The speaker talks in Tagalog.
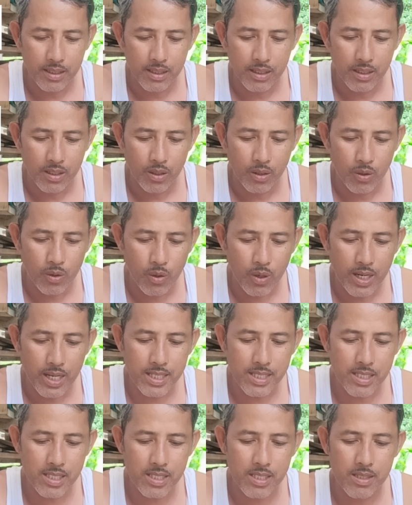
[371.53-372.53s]

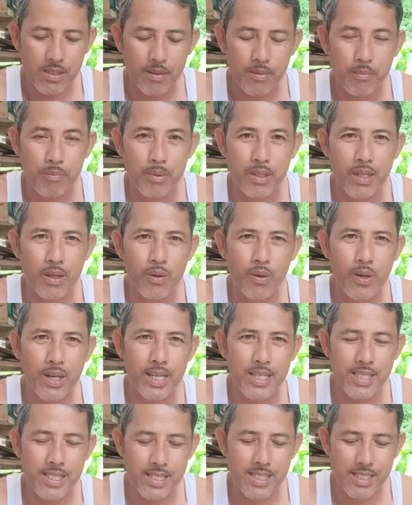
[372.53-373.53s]
Ohas, pina
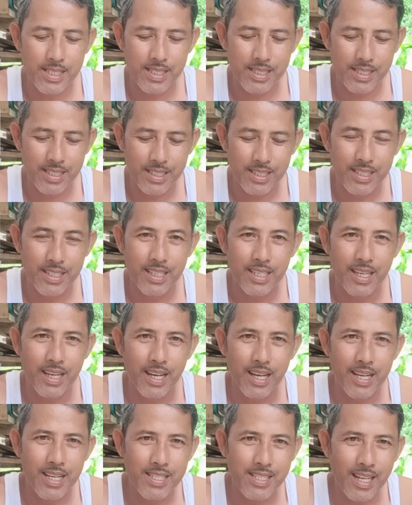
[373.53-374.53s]
Ohas.
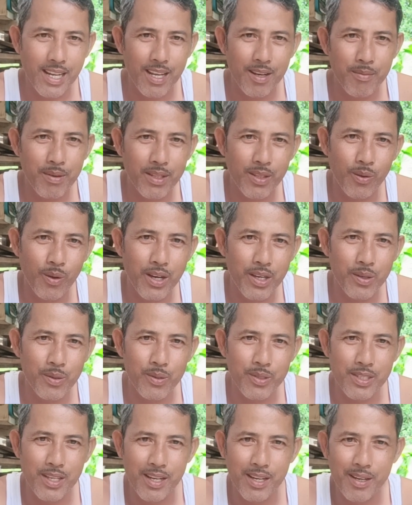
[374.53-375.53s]
Uh, salamat to kayo
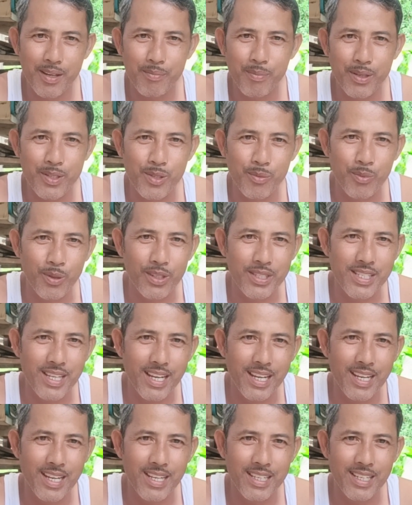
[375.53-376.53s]
sa pag-support
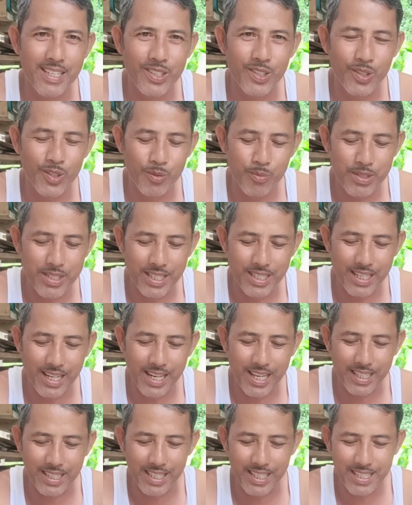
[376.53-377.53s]
sa uh, YouTube channel
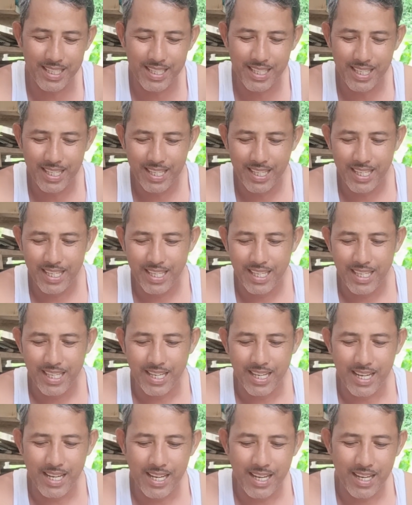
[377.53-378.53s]
natin.
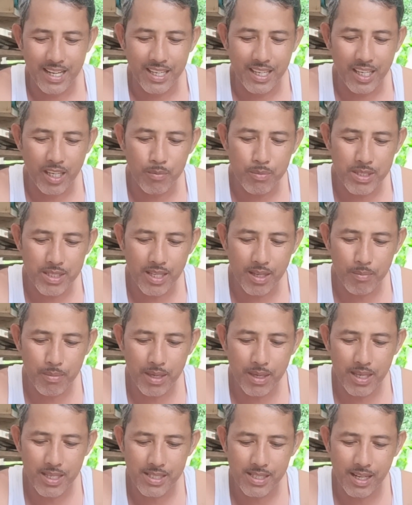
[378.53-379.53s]
Uh, Ekims
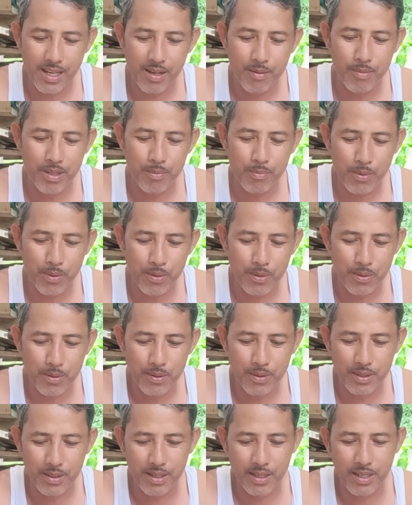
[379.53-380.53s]
TV, salamat po.
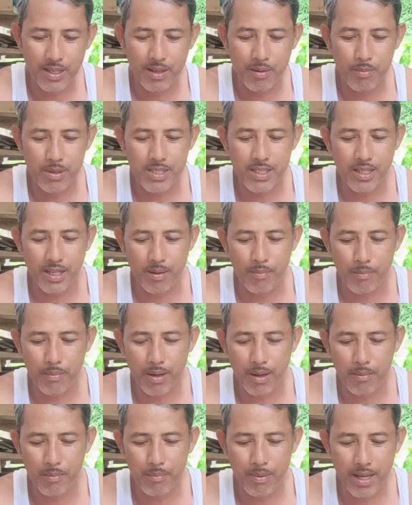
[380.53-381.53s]
Uh, Maskarang
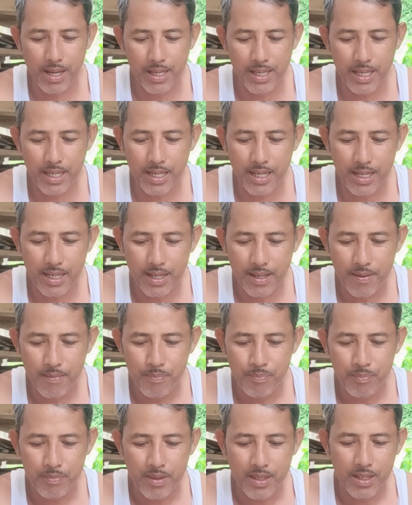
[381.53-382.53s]
Vlogger,
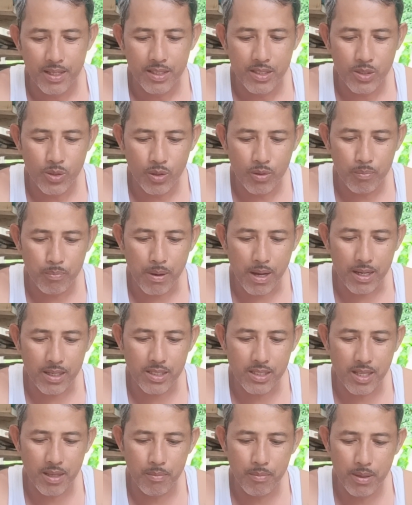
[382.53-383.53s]
John Pax
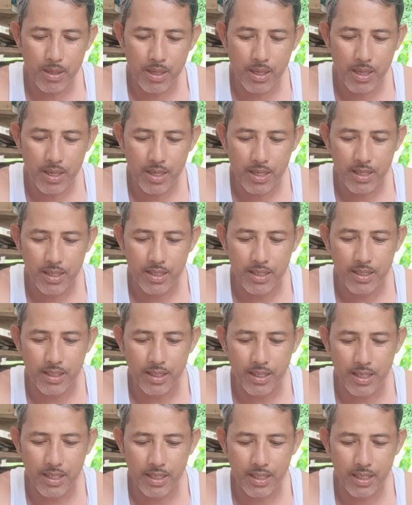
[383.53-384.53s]
TV,
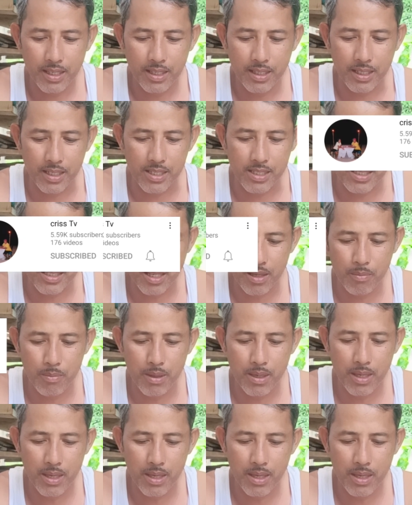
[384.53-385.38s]
kay Chris TV,